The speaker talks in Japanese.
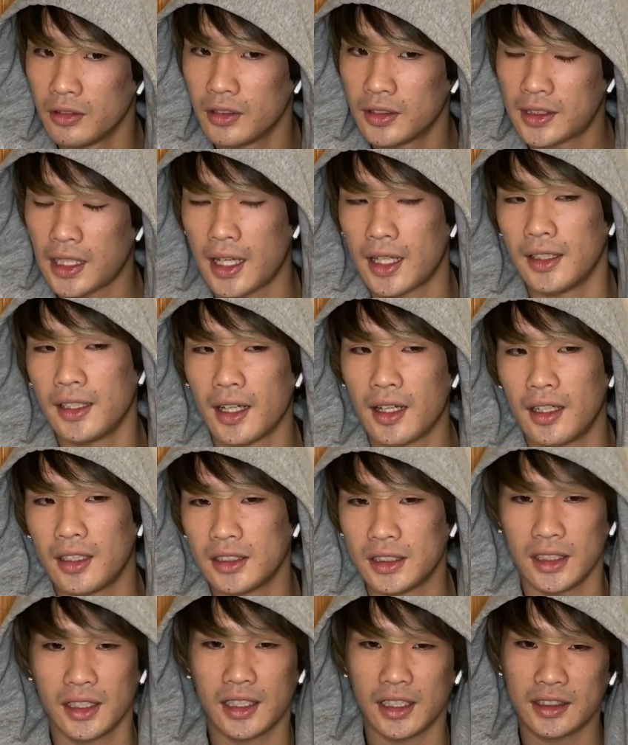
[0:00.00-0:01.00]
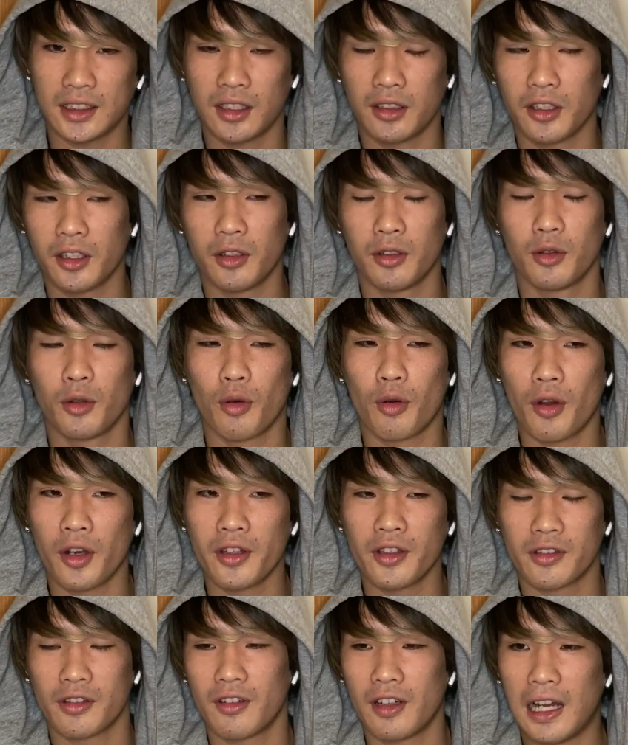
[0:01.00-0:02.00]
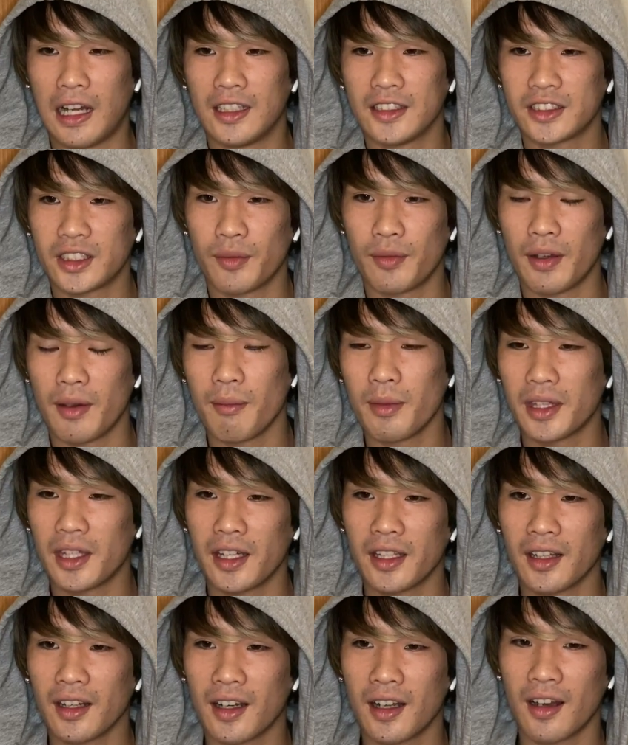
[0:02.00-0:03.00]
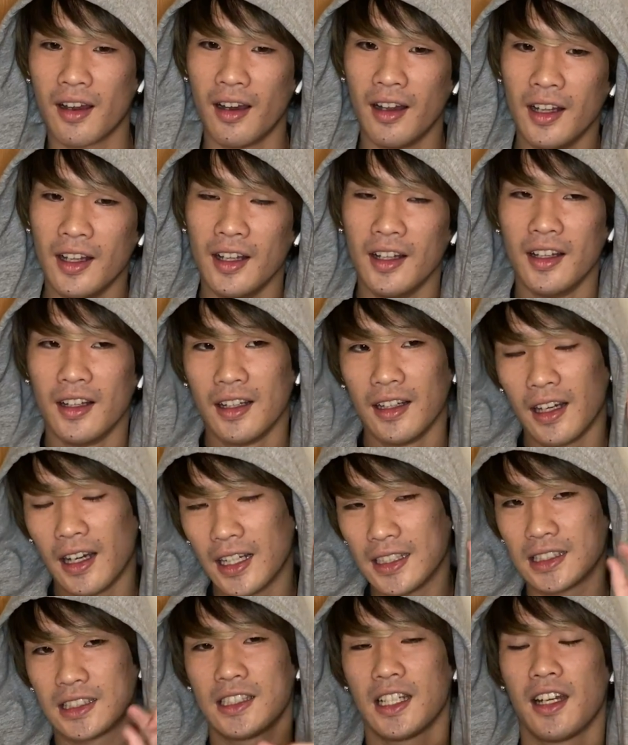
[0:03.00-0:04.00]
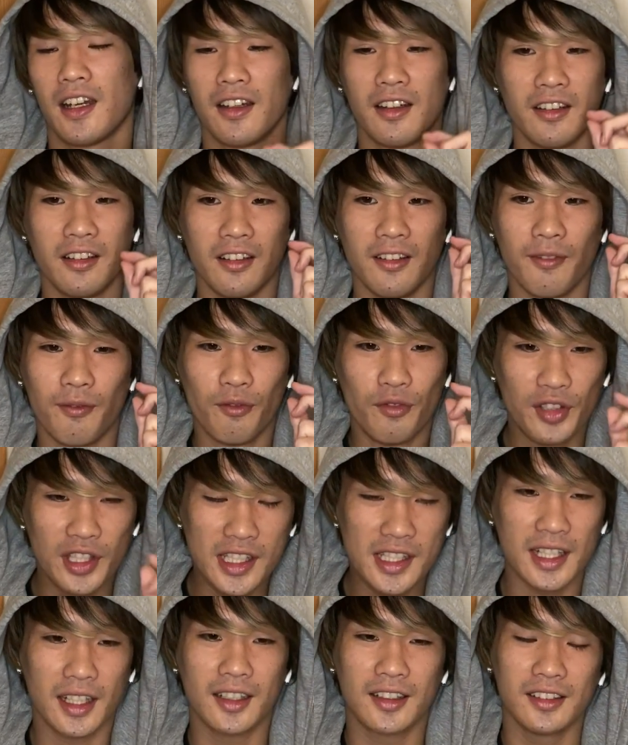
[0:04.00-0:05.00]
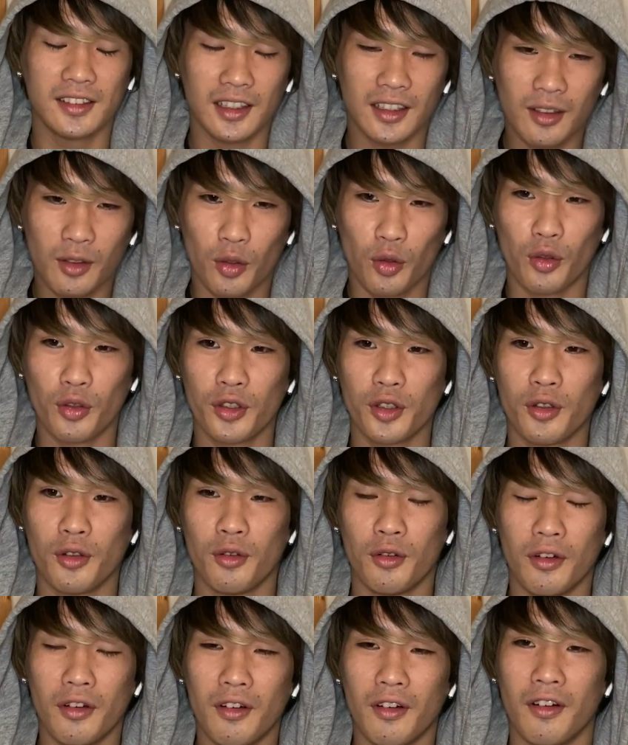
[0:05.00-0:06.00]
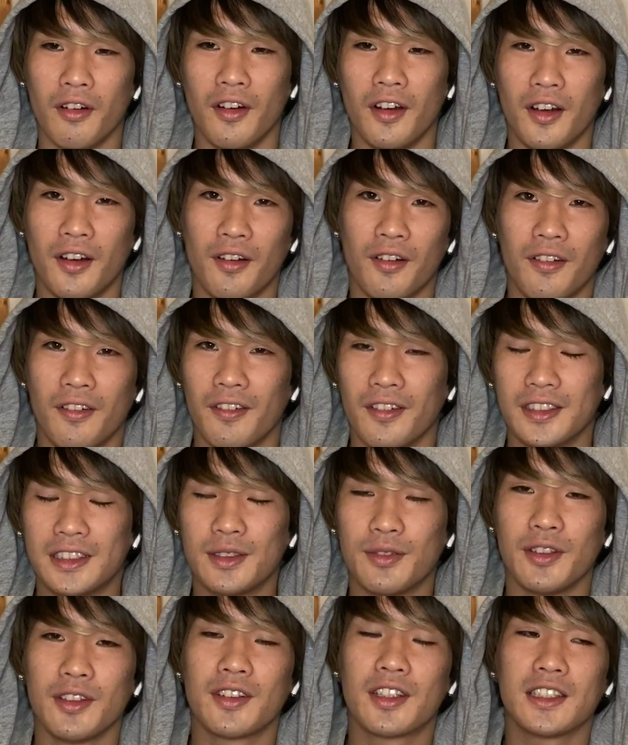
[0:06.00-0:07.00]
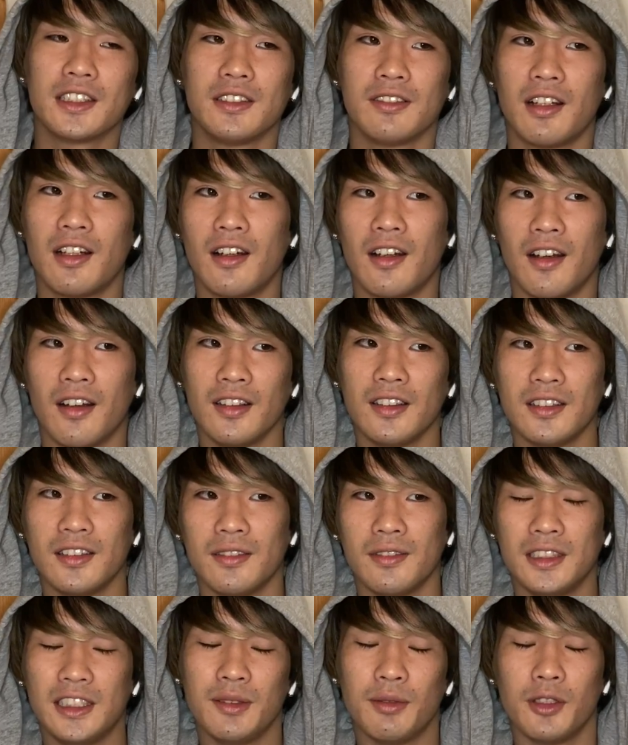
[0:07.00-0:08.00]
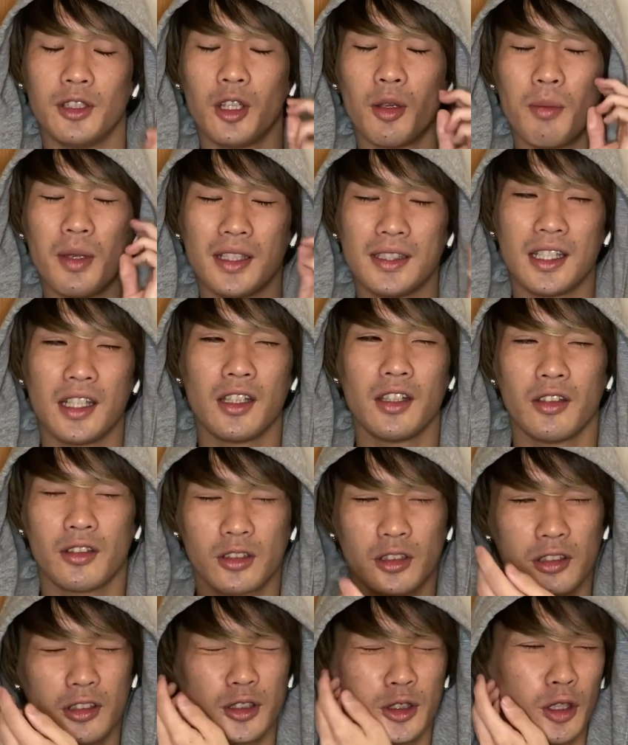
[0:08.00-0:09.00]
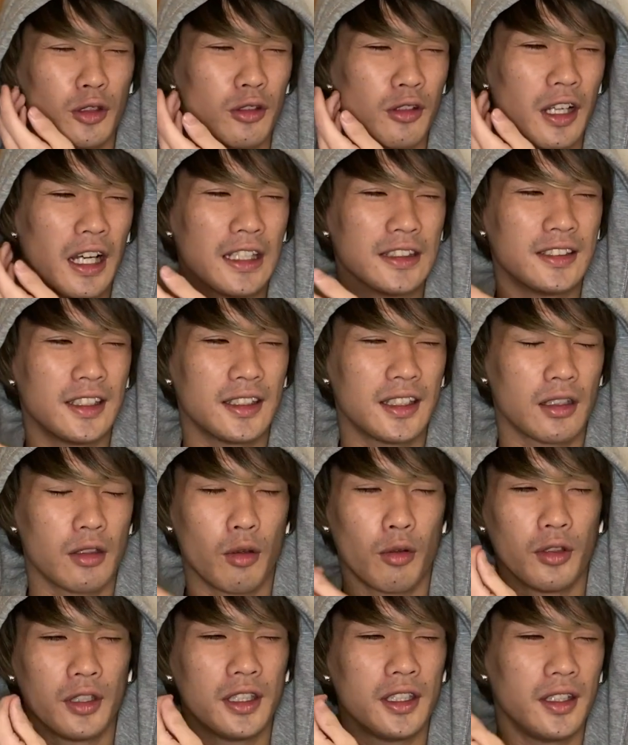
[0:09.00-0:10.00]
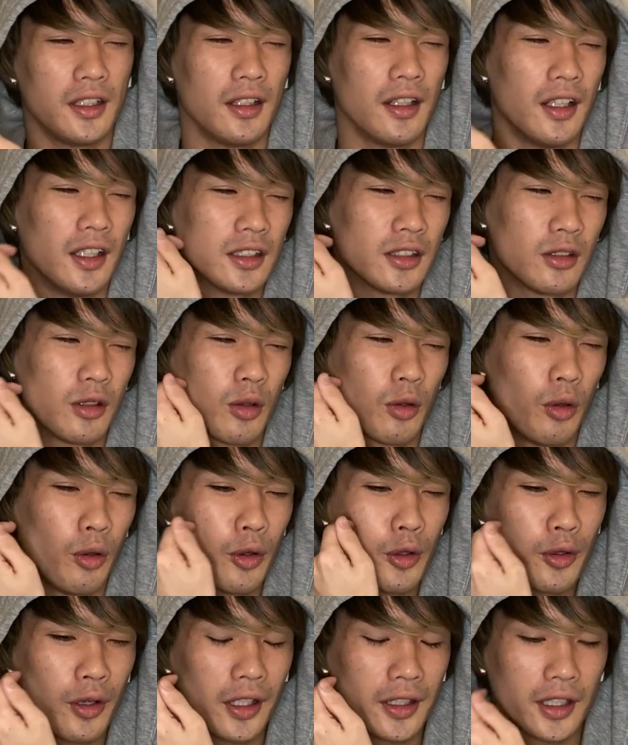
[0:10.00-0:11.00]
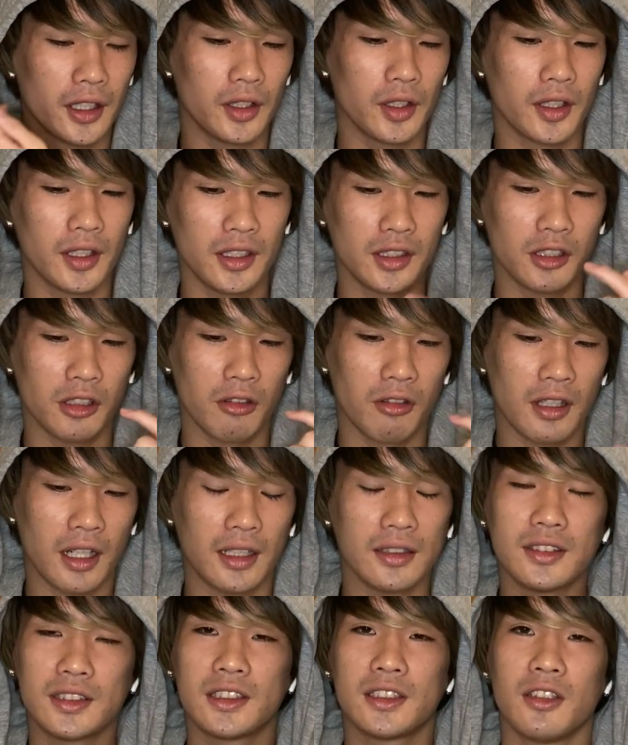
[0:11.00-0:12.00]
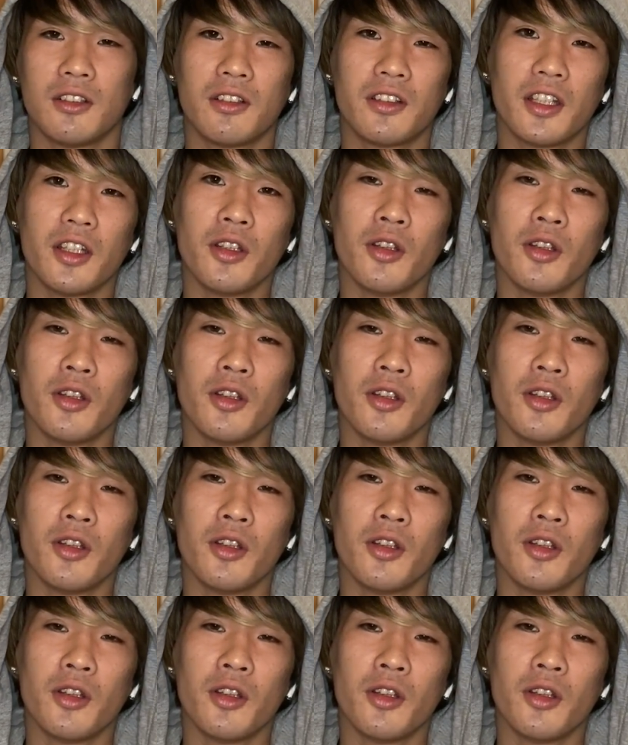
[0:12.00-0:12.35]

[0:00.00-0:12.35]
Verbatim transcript: 魚から進化した時の残りのその反射板みたいなのから発せられる微弱な光量を自分たちは自分の目線ちょっと外れたとこにその光量が来た時にそれを感知するっていう